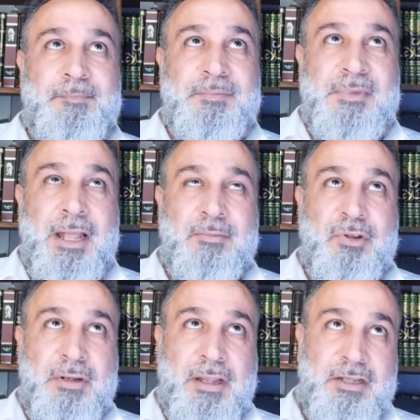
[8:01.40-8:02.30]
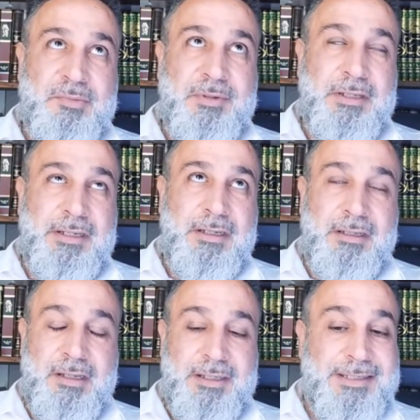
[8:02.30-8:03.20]
Alhamdulillah, ich bin
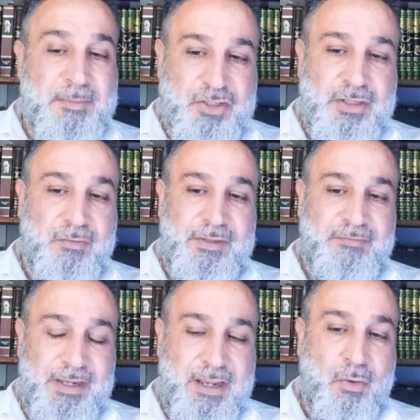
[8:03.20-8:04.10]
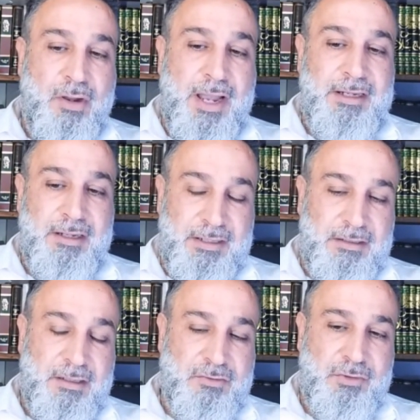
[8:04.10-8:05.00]
derjenige, der diese Menschen auf dem
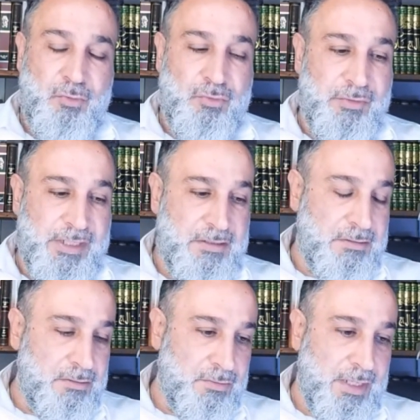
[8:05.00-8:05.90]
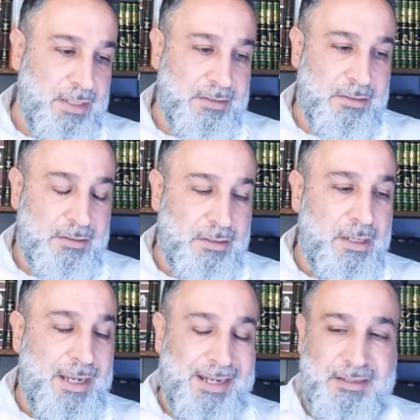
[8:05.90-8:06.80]
Weg auch einlädt, also Juden, Christen,
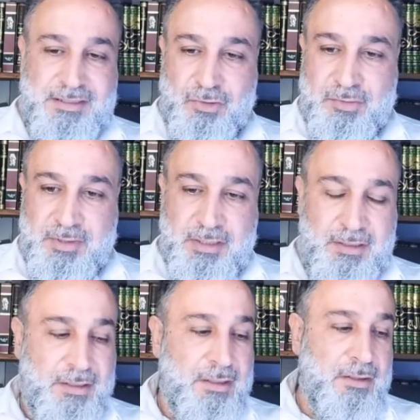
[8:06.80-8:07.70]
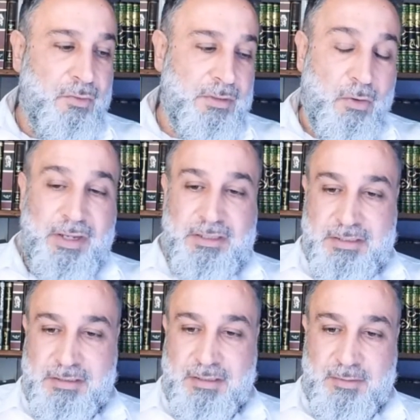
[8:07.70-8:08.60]
und alle anderen Andersgläubige
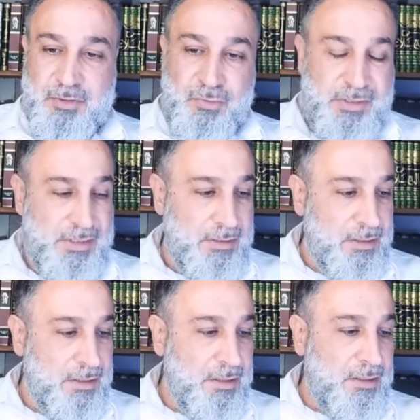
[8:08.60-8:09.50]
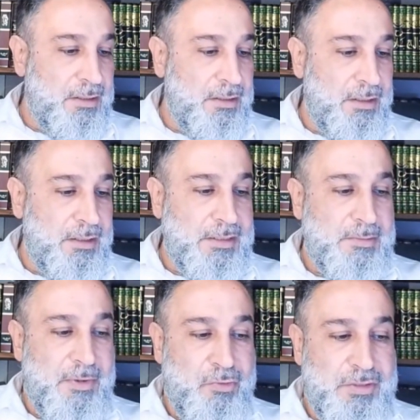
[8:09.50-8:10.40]
und auch Atheisten hat man schon gesehen,
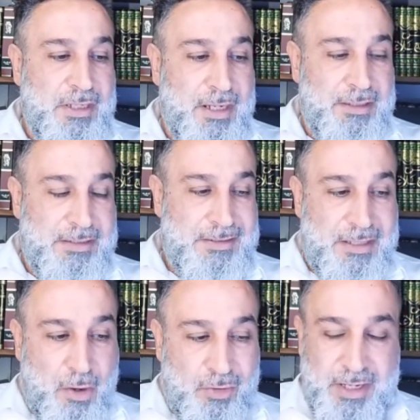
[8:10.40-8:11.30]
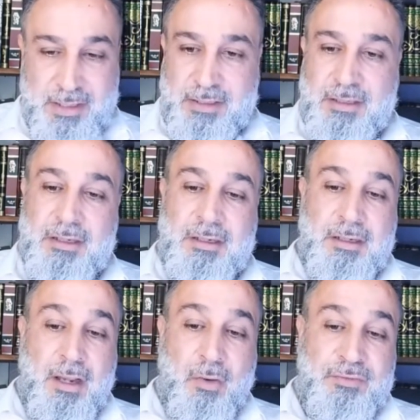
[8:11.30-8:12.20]
ne, dass bei uns hier Atheisten auch gerne
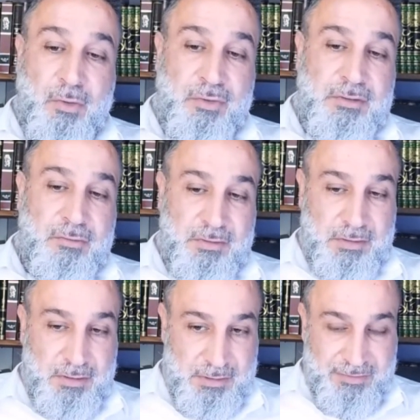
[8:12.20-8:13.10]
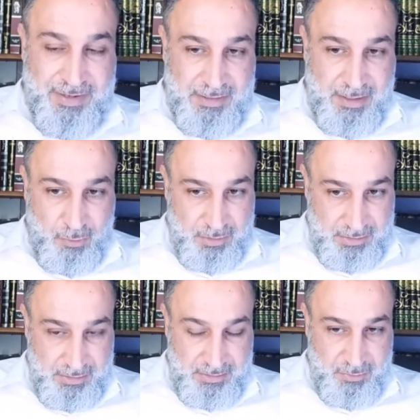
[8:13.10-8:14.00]
auftauchen und äh, die werden
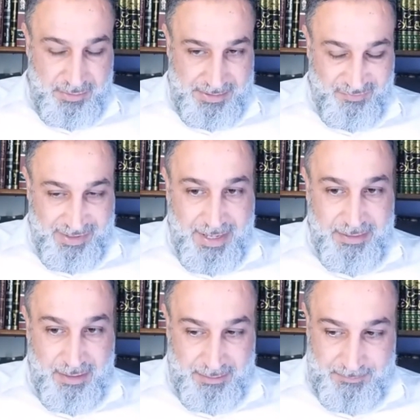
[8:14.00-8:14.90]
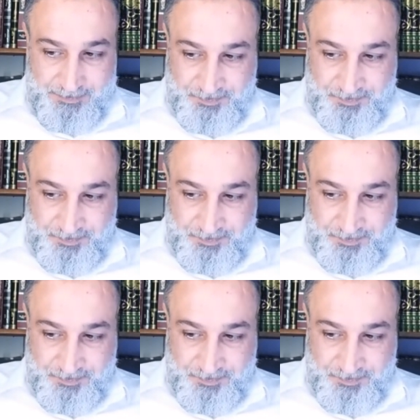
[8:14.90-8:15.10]
auch äh, zu diesem Weg eingeladen.